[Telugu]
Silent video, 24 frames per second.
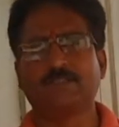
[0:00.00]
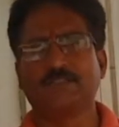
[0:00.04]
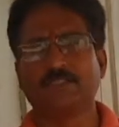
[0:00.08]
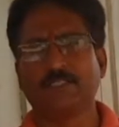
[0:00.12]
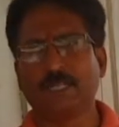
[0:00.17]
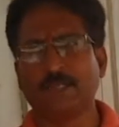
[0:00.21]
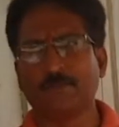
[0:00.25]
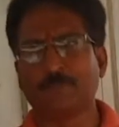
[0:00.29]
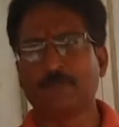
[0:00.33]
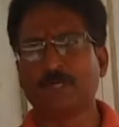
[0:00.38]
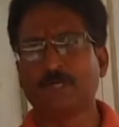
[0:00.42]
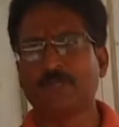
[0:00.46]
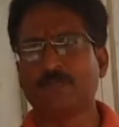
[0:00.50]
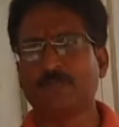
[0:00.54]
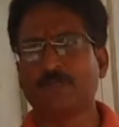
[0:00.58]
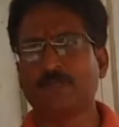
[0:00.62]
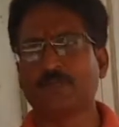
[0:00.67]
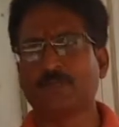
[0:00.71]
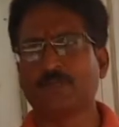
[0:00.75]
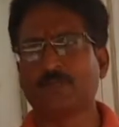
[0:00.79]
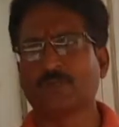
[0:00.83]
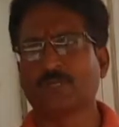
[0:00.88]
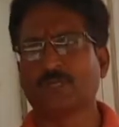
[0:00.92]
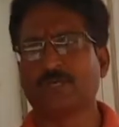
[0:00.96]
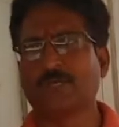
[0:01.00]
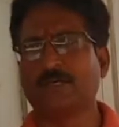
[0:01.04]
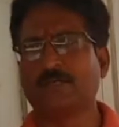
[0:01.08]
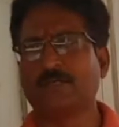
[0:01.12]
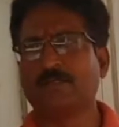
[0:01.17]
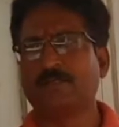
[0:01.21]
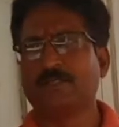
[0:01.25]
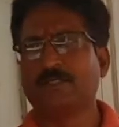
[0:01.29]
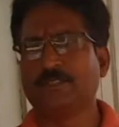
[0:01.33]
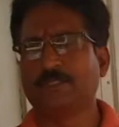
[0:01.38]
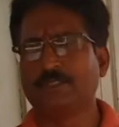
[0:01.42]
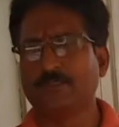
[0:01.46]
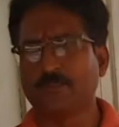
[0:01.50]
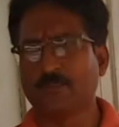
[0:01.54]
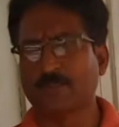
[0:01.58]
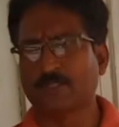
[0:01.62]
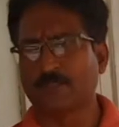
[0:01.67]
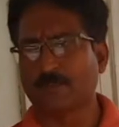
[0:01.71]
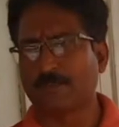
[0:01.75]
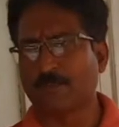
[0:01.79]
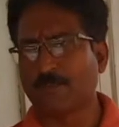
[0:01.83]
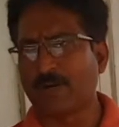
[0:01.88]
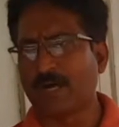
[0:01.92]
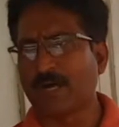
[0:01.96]
ఏ పేరు పెట్టుకున్నా ఈ
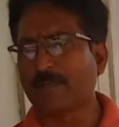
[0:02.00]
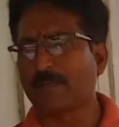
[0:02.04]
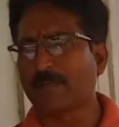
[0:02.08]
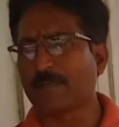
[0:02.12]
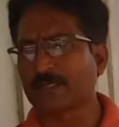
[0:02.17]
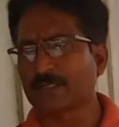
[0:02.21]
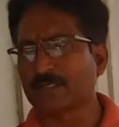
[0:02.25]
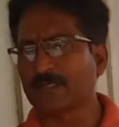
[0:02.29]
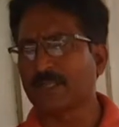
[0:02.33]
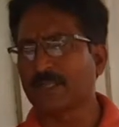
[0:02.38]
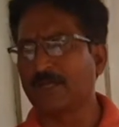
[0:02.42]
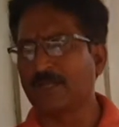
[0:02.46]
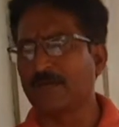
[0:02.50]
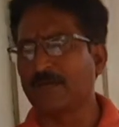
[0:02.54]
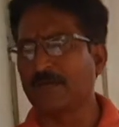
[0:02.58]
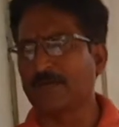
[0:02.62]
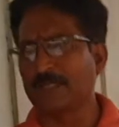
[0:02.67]
యొక్క బాపట్ల